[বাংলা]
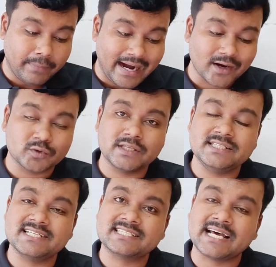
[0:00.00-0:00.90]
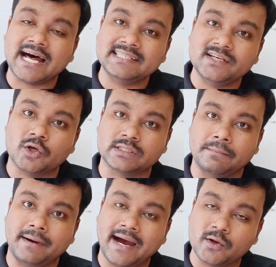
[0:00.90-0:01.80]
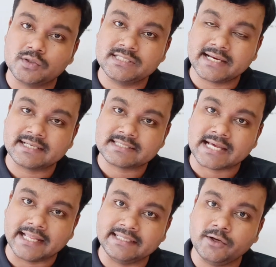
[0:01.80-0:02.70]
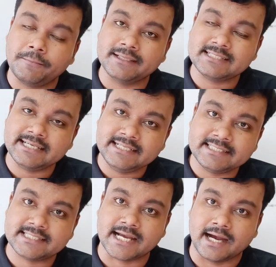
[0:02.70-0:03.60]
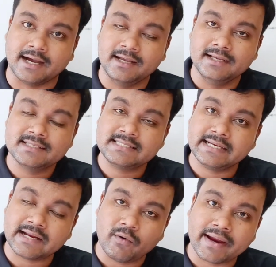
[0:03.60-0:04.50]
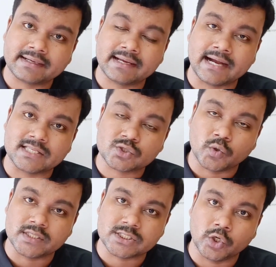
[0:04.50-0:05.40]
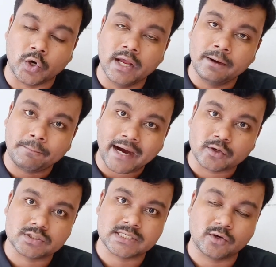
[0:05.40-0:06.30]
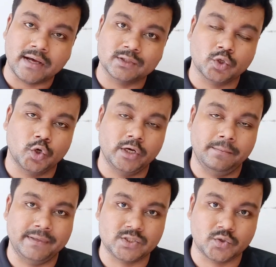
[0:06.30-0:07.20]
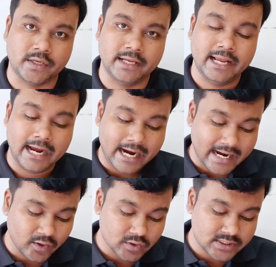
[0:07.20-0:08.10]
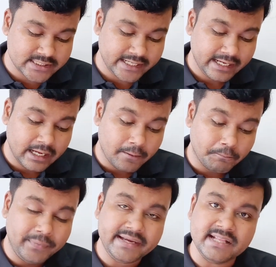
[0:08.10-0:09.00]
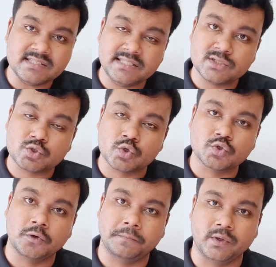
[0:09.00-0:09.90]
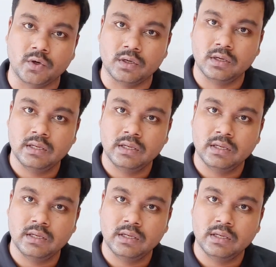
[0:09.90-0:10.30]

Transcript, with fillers: ভারতের যে স্বাধীনতা ভারত যে একটা স্বাধীন হবার যে ইচ্ছা সেটাও একটা কাজ করেছিল ভারত ছাড়ো আন্দোলনের পেছনে আর হচ্ছে ব্রিটিশদের শোষণ পীড়ন